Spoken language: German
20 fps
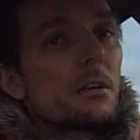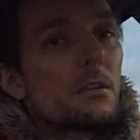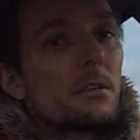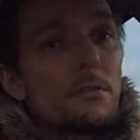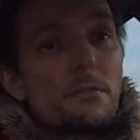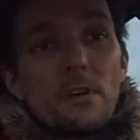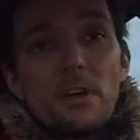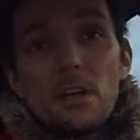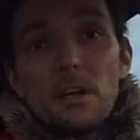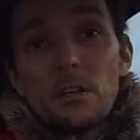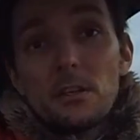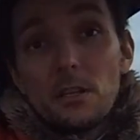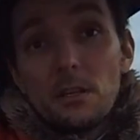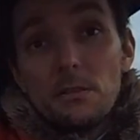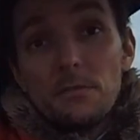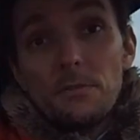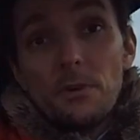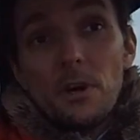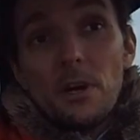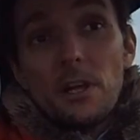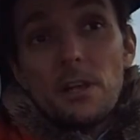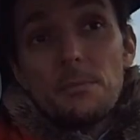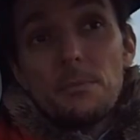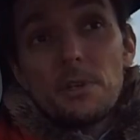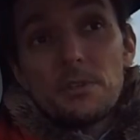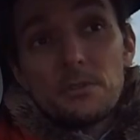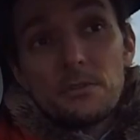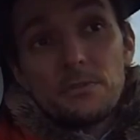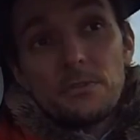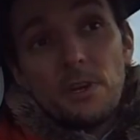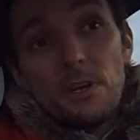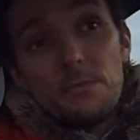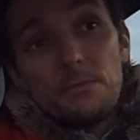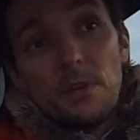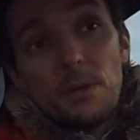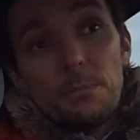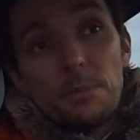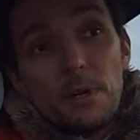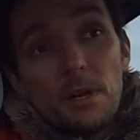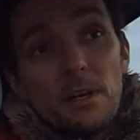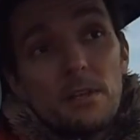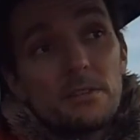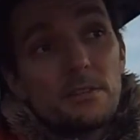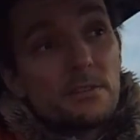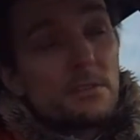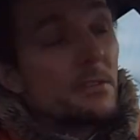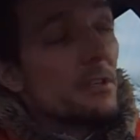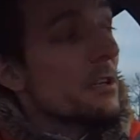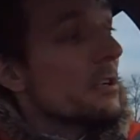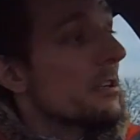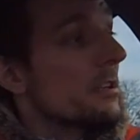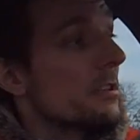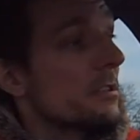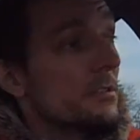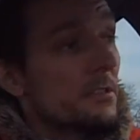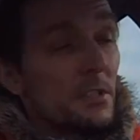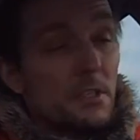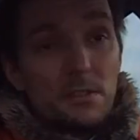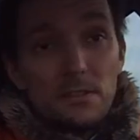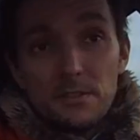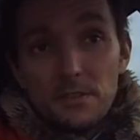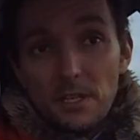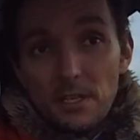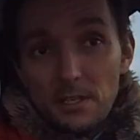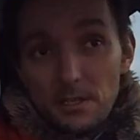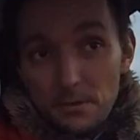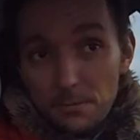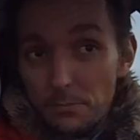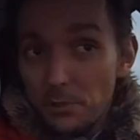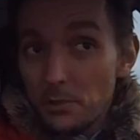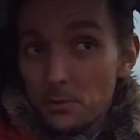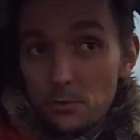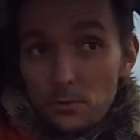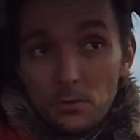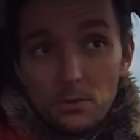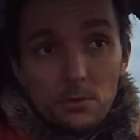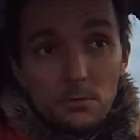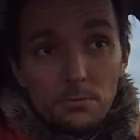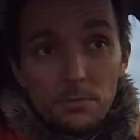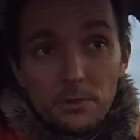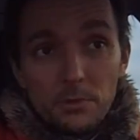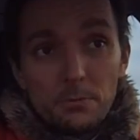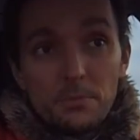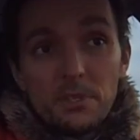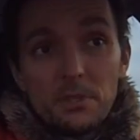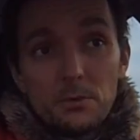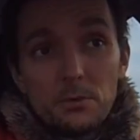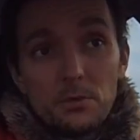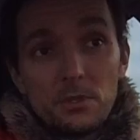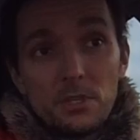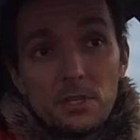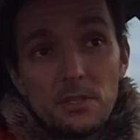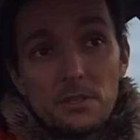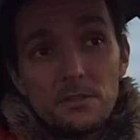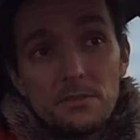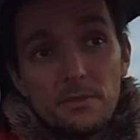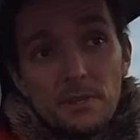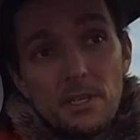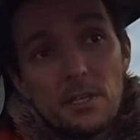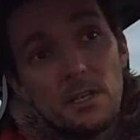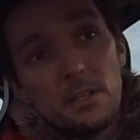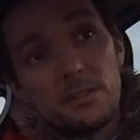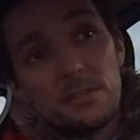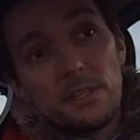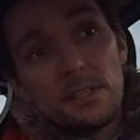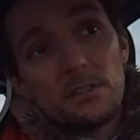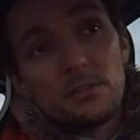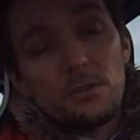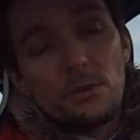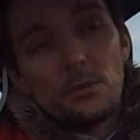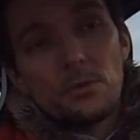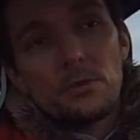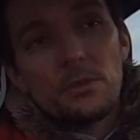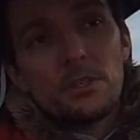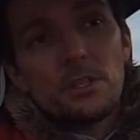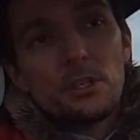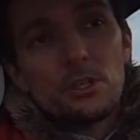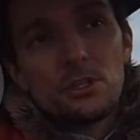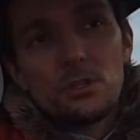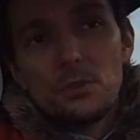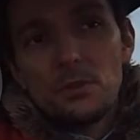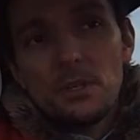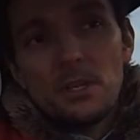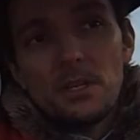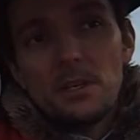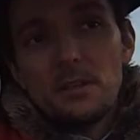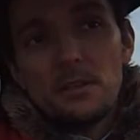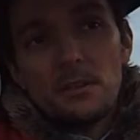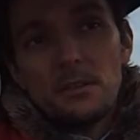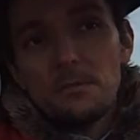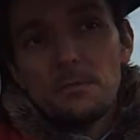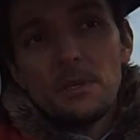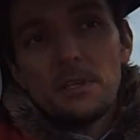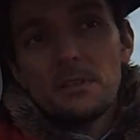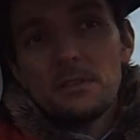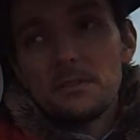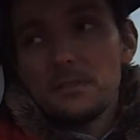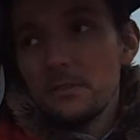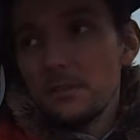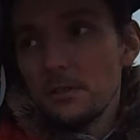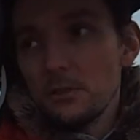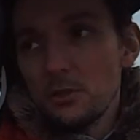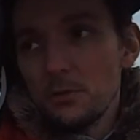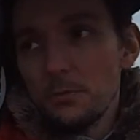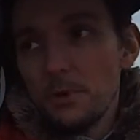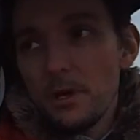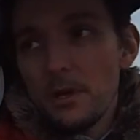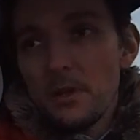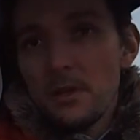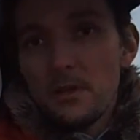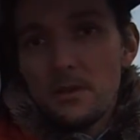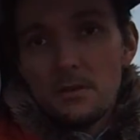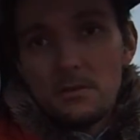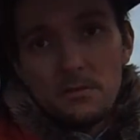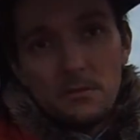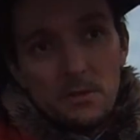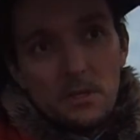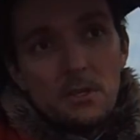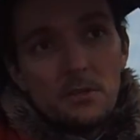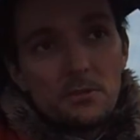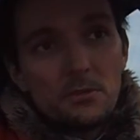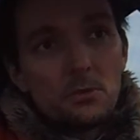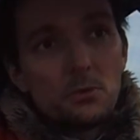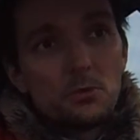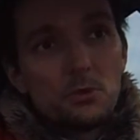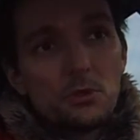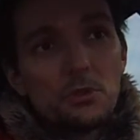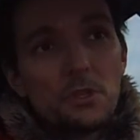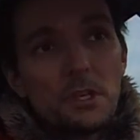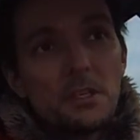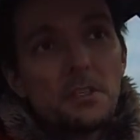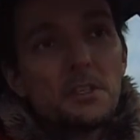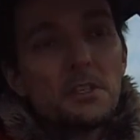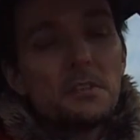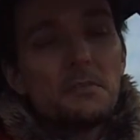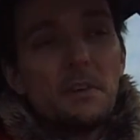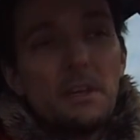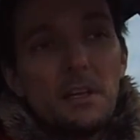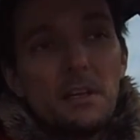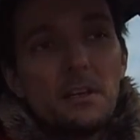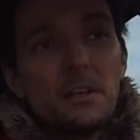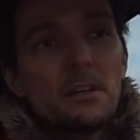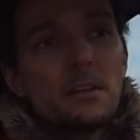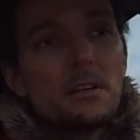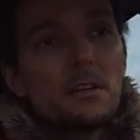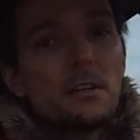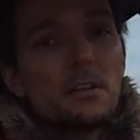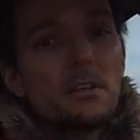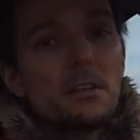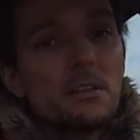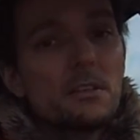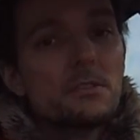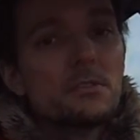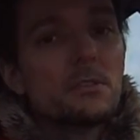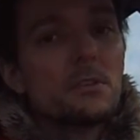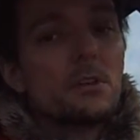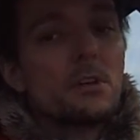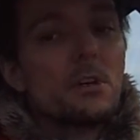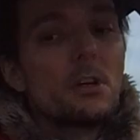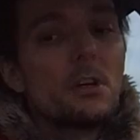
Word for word: Wäre ja dann vor allem, also vor allem der Preis ist ja ne, 10 Cent pro, pro Minute, das wären ja dann 6 Euro in der Stunde. Ich meine, das ist ja schon mal, ja, es tut schon richtig weh. Ne? Also,